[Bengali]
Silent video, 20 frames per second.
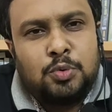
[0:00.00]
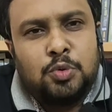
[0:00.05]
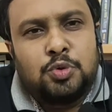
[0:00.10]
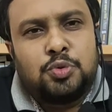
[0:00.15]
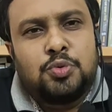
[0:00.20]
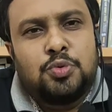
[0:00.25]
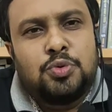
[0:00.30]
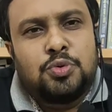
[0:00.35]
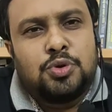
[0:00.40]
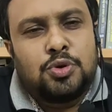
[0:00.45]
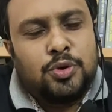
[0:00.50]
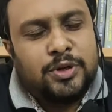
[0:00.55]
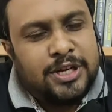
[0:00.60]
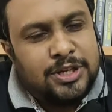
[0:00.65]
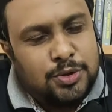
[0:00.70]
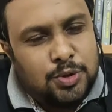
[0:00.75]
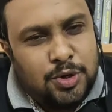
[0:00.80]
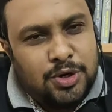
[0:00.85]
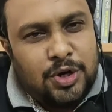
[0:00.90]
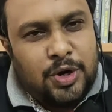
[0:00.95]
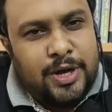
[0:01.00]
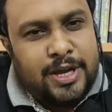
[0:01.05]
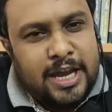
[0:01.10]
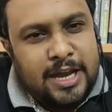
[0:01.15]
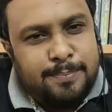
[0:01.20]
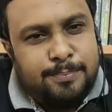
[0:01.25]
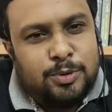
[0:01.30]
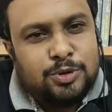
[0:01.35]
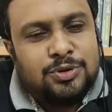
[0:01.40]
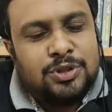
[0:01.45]
নতুন কোনো কিছুই নয়
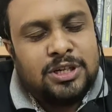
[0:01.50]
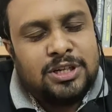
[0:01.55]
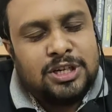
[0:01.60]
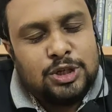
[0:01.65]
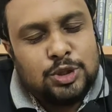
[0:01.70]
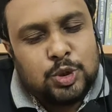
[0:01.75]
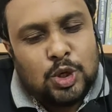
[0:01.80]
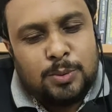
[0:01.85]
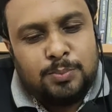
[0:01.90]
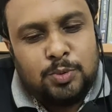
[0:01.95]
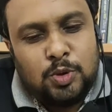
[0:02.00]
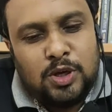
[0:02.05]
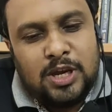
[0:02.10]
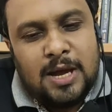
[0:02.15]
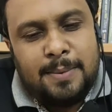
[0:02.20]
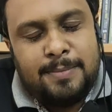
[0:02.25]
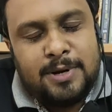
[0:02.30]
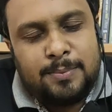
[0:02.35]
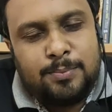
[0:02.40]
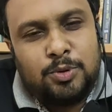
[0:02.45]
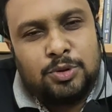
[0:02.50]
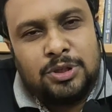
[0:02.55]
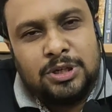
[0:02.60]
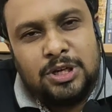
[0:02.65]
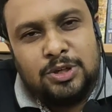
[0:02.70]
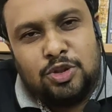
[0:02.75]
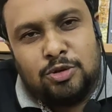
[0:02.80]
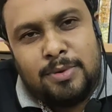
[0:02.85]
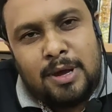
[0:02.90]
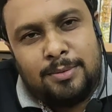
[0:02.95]
এই প্রত্যেকটি শব্দই আমরা
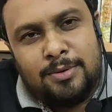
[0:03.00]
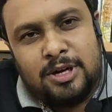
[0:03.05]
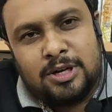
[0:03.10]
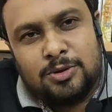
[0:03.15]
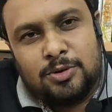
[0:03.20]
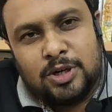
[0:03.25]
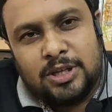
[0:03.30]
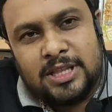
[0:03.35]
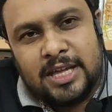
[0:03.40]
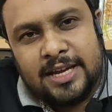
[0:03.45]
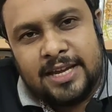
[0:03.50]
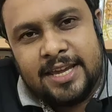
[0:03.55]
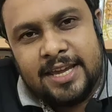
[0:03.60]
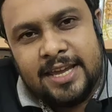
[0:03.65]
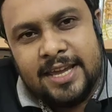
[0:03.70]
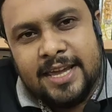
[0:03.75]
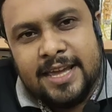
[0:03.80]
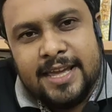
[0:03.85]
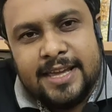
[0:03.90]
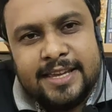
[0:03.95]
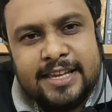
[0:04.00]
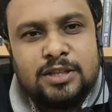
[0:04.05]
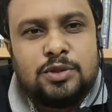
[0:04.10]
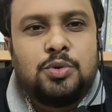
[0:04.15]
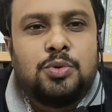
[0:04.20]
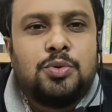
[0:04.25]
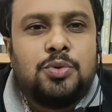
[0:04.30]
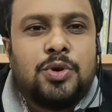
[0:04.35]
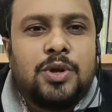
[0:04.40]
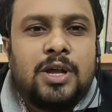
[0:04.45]
প্রতিনিয়ত ব্যবহার করে থাকি
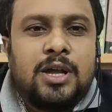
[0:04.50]
কিন্তু